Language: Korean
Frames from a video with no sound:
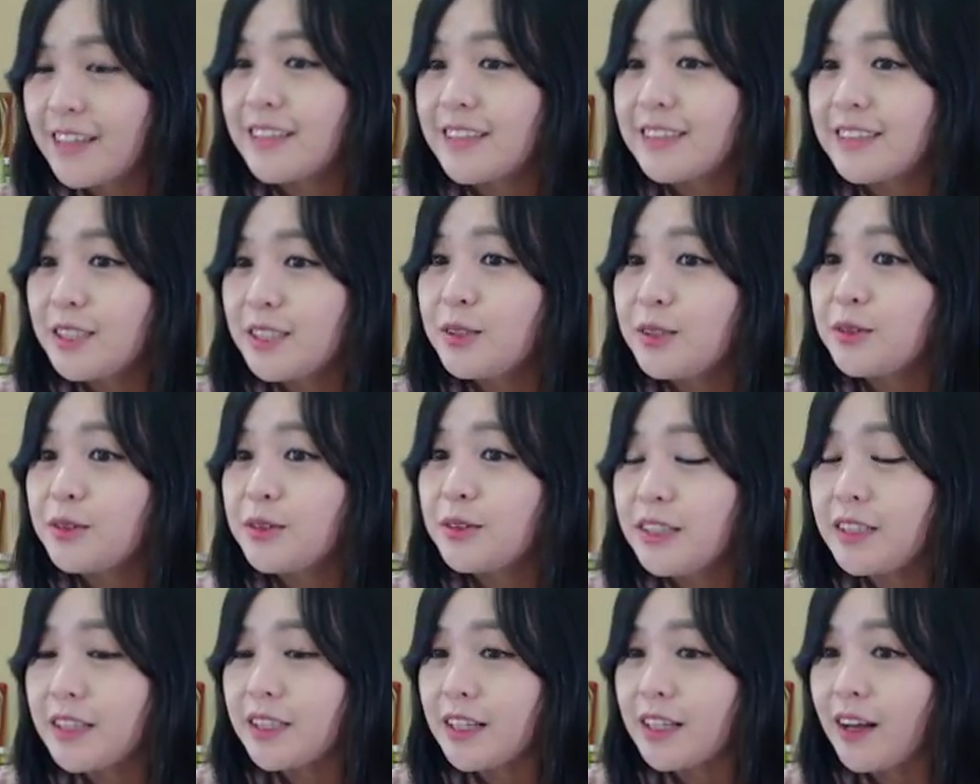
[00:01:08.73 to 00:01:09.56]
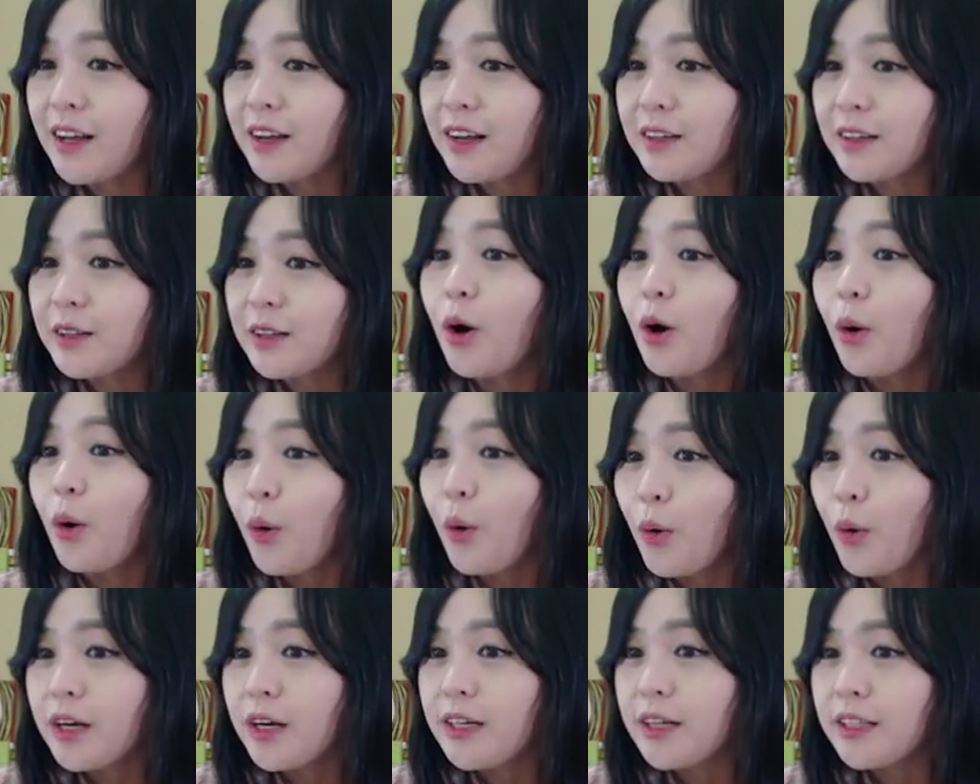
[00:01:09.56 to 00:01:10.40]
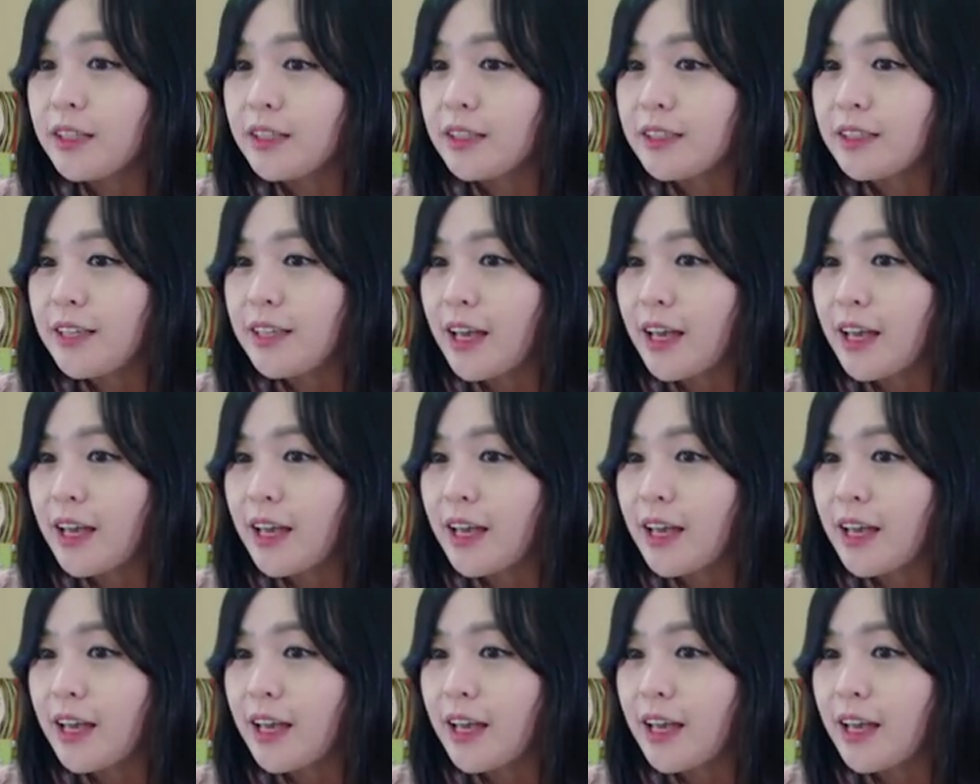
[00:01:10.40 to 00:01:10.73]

싱구니엘러 혹은